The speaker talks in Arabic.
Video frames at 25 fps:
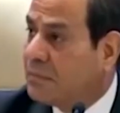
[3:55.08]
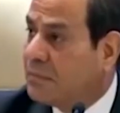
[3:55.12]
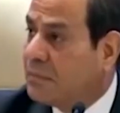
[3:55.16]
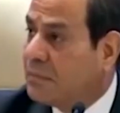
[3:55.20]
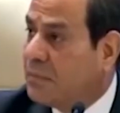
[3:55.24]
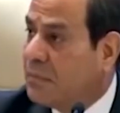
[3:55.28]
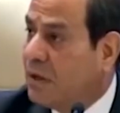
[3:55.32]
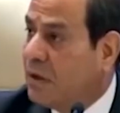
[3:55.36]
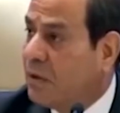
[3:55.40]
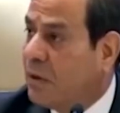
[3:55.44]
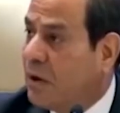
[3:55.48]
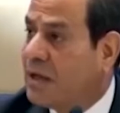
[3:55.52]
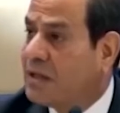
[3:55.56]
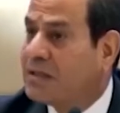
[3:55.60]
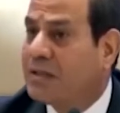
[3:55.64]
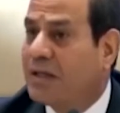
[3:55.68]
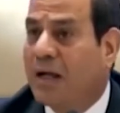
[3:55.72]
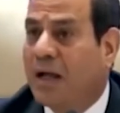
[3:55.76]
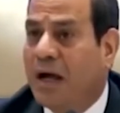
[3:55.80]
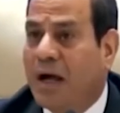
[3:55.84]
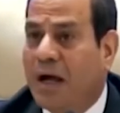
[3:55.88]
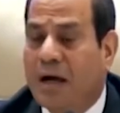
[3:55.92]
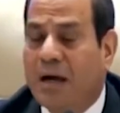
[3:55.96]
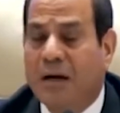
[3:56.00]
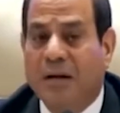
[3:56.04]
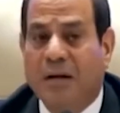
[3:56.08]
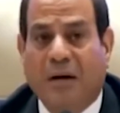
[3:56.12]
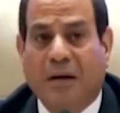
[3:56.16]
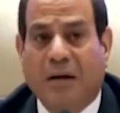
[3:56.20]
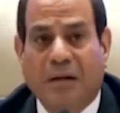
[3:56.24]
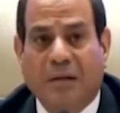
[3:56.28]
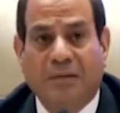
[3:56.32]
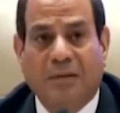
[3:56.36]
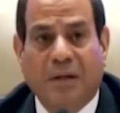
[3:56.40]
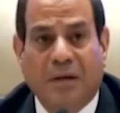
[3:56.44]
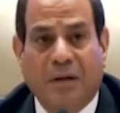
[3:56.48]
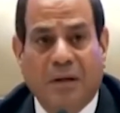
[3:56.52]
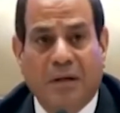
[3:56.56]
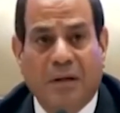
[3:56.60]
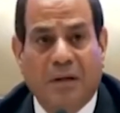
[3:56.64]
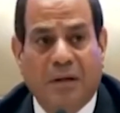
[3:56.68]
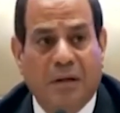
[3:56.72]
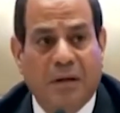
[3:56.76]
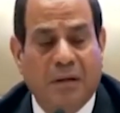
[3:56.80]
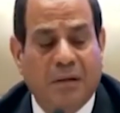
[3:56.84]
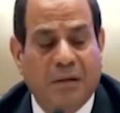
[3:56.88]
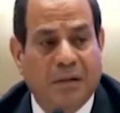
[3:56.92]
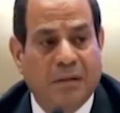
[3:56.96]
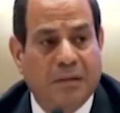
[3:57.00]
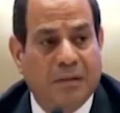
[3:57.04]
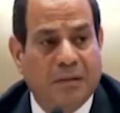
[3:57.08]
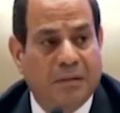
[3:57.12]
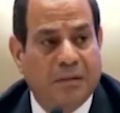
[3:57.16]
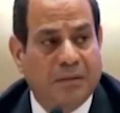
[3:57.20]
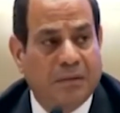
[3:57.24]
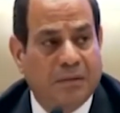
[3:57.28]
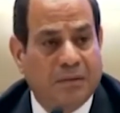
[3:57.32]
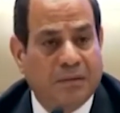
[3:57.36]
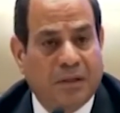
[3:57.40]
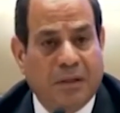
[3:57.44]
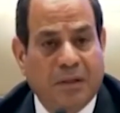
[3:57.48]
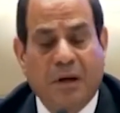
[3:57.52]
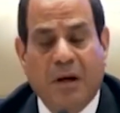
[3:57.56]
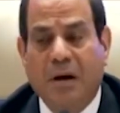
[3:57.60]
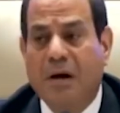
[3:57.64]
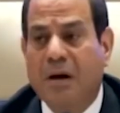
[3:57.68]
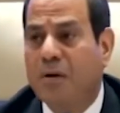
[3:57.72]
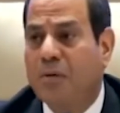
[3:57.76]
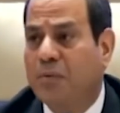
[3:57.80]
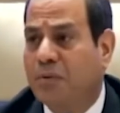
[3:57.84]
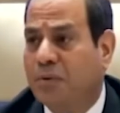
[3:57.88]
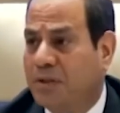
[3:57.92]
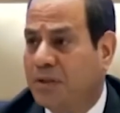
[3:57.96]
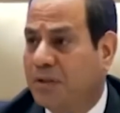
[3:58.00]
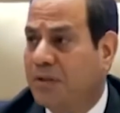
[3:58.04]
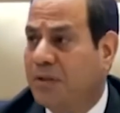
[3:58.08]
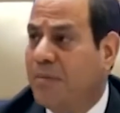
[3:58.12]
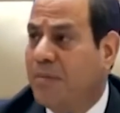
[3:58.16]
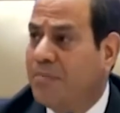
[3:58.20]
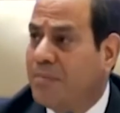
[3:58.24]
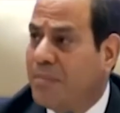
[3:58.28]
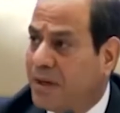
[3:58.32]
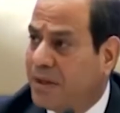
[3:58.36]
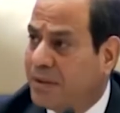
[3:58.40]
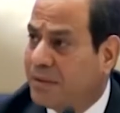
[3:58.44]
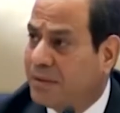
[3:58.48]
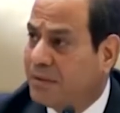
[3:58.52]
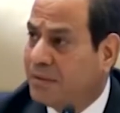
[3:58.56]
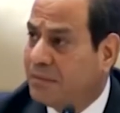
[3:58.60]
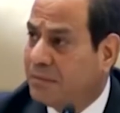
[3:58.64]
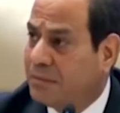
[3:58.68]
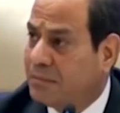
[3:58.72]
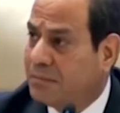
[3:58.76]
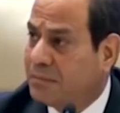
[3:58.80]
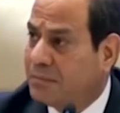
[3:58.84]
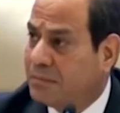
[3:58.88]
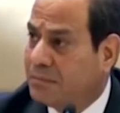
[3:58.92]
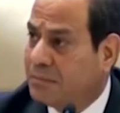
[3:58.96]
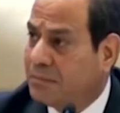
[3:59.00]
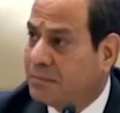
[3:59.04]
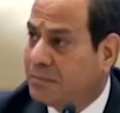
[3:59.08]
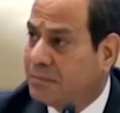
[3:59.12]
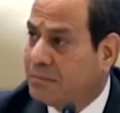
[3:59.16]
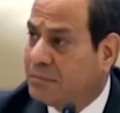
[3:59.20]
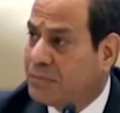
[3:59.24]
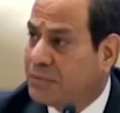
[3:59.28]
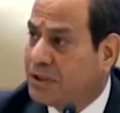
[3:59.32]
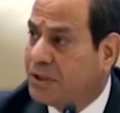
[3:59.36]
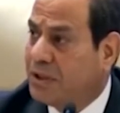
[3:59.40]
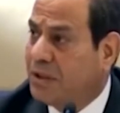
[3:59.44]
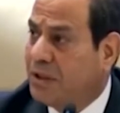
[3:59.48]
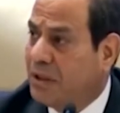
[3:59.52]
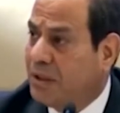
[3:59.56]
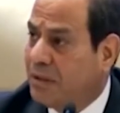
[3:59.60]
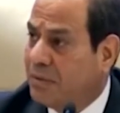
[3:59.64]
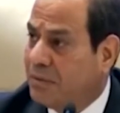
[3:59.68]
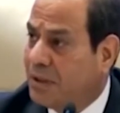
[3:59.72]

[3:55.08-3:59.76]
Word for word: لو حصل حاجه لا قدر الله تنهار وتتدمر مش كده